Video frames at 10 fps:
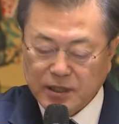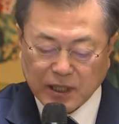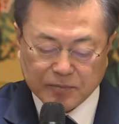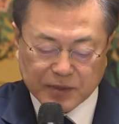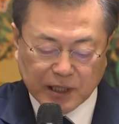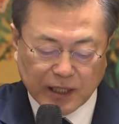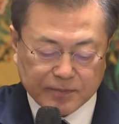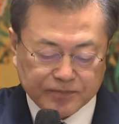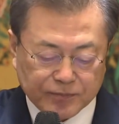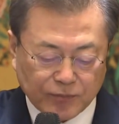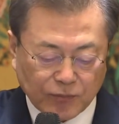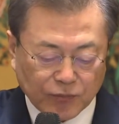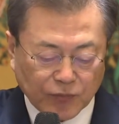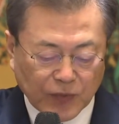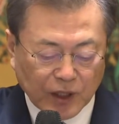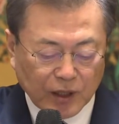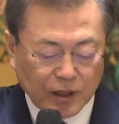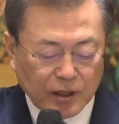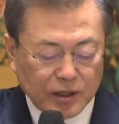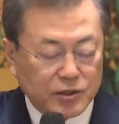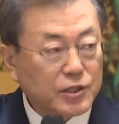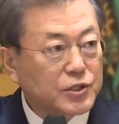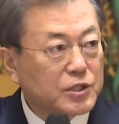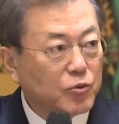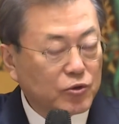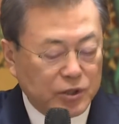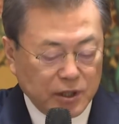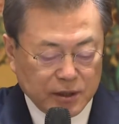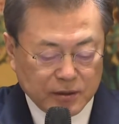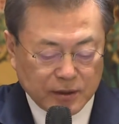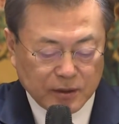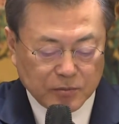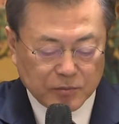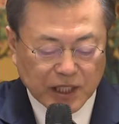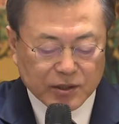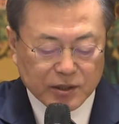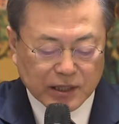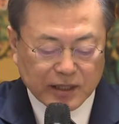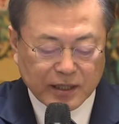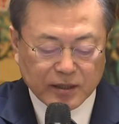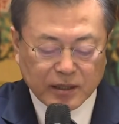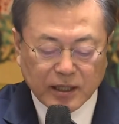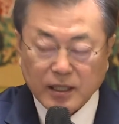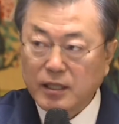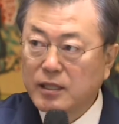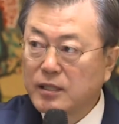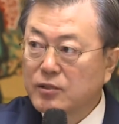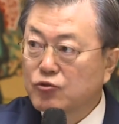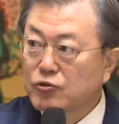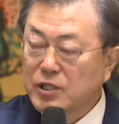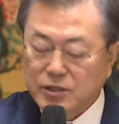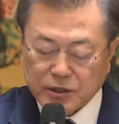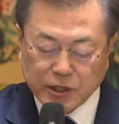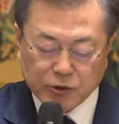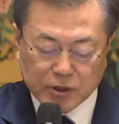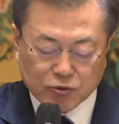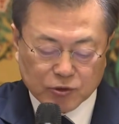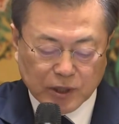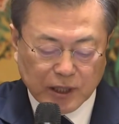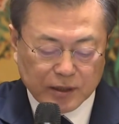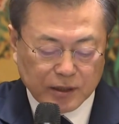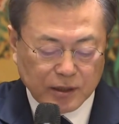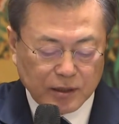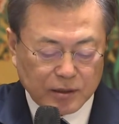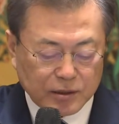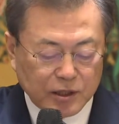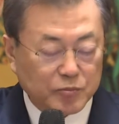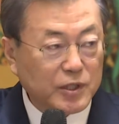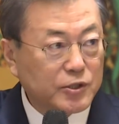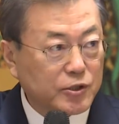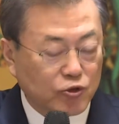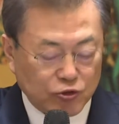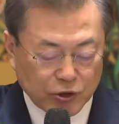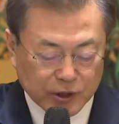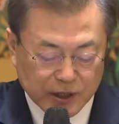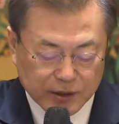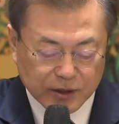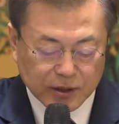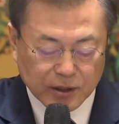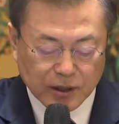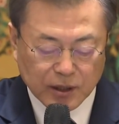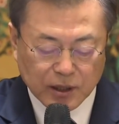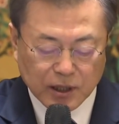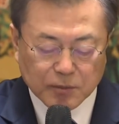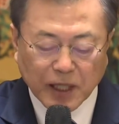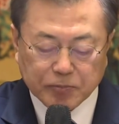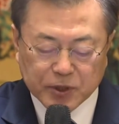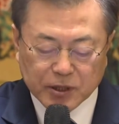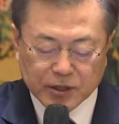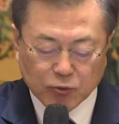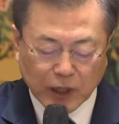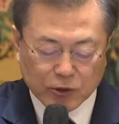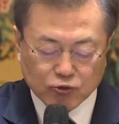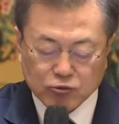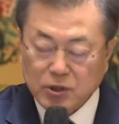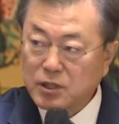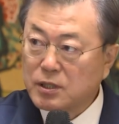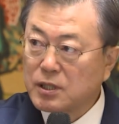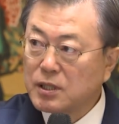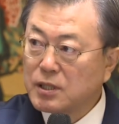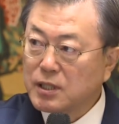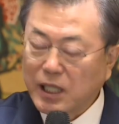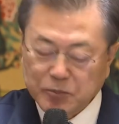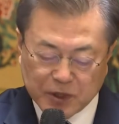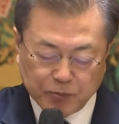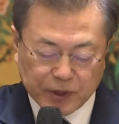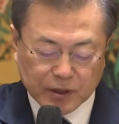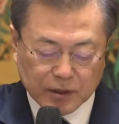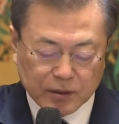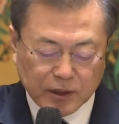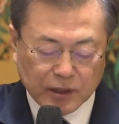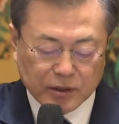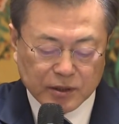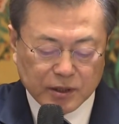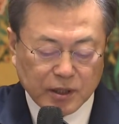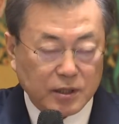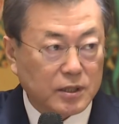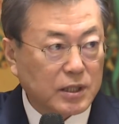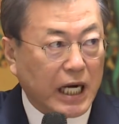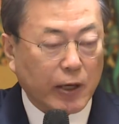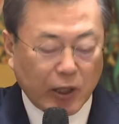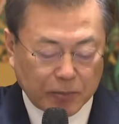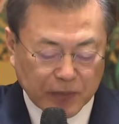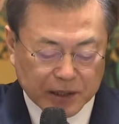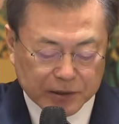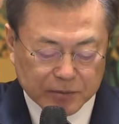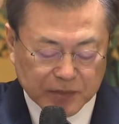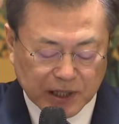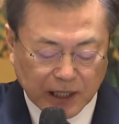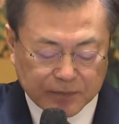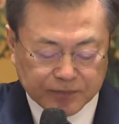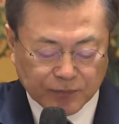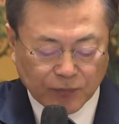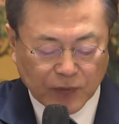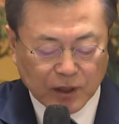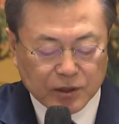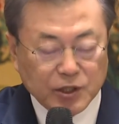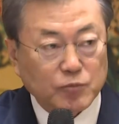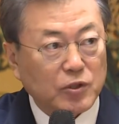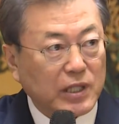기대합니다. 2015년 메르스 사태 때 국회에서 특위를 구성하여 선별진료소 설치, 음압병실 확충 등 감염병 대응 능력을 강화한 바 있습니다. 지금도